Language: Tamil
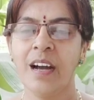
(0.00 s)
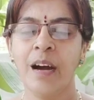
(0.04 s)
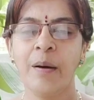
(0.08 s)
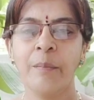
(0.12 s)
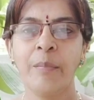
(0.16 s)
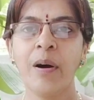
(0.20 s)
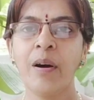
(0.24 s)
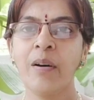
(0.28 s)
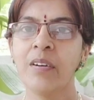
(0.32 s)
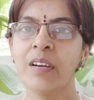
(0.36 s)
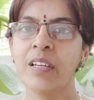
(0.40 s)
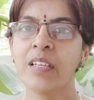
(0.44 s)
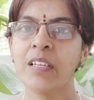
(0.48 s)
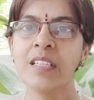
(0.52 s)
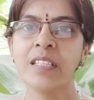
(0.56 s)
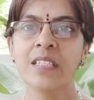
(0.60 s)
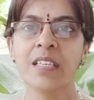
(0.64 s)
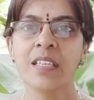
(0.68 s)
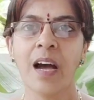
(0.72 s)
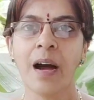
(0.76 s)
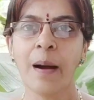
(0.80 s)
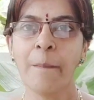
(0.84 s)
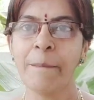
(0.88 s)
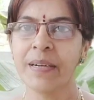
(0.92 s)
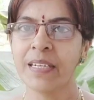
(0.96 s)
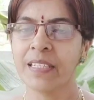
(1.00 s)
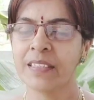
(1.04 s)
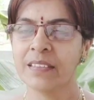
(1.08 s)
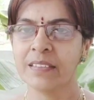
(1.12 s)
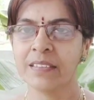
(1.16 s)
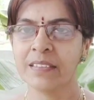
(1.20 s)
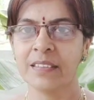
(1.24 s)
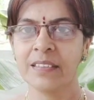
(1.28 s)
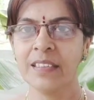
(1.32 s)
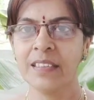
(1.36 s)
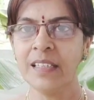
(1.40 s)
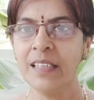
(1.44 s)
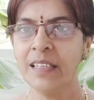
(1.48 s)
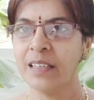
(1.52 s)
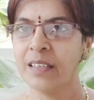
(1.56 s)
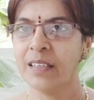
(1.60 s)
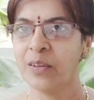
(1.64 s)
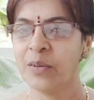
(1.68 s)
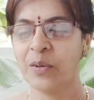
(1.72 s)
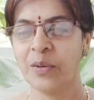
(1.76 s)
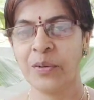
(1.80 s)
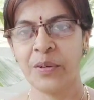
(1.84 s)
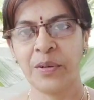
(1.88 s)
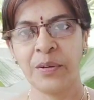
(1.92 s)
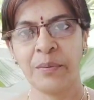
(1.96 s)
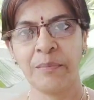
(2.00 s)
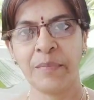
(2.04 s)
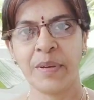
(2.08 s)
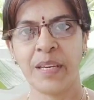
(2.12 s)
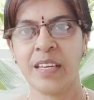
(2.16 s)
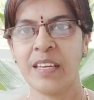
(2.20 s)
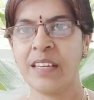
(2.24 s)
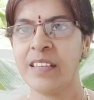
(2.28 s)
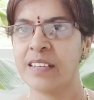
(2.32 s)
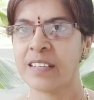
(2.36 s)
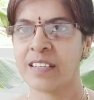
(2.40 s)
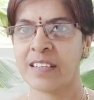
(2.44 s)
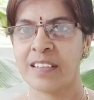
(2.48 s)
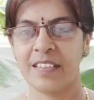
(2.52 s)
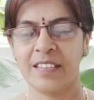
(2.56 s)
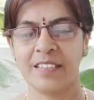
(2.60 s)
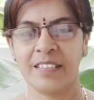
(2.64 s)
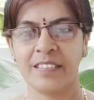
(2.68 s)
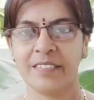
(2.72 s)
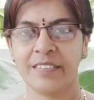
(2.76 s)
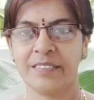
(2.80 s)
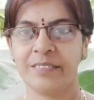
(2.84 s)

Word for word: இப்போ அவங்களுக்கு சாப்பிட்றதுக்கு ஒன்றுமே இருக்காது